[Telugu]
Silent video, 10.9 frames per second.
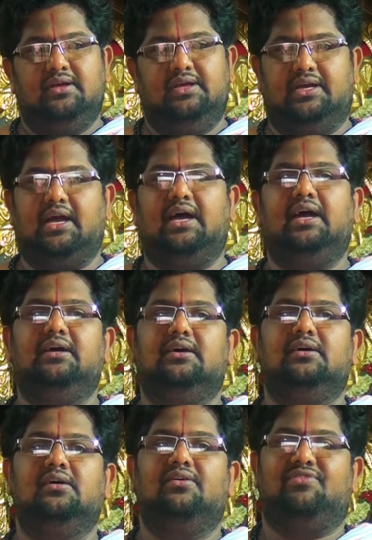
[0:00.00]
ఇక
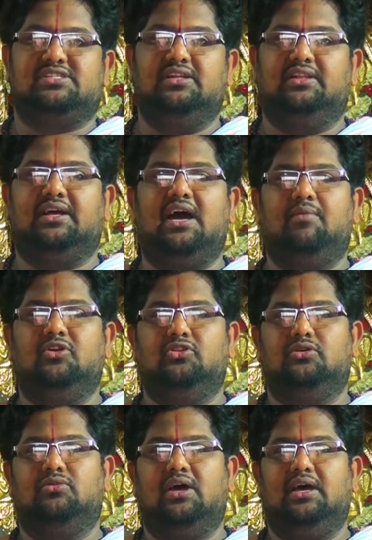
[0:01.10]
వసంతకాలం అందు
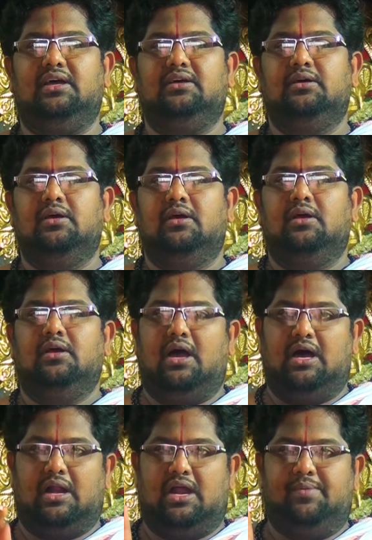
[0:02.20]
కూడా
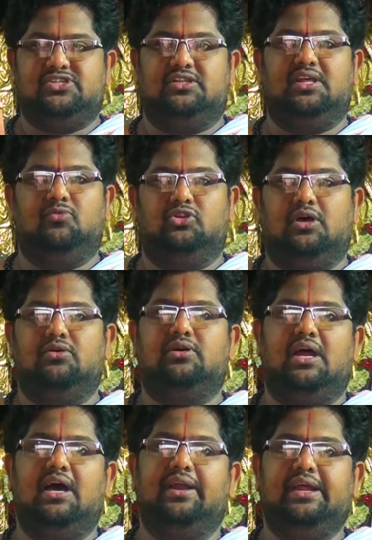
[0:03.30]
ఆ రామచంద్రమూర్తి
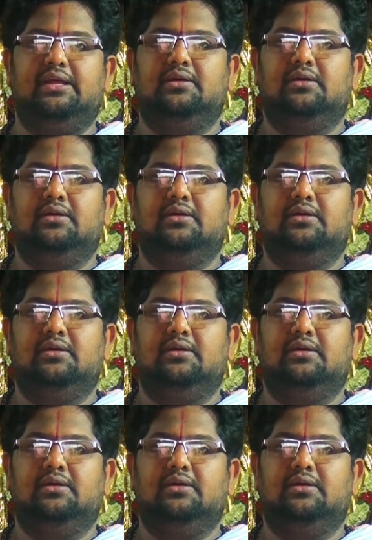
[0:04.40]
అనుగ్రహాన్ని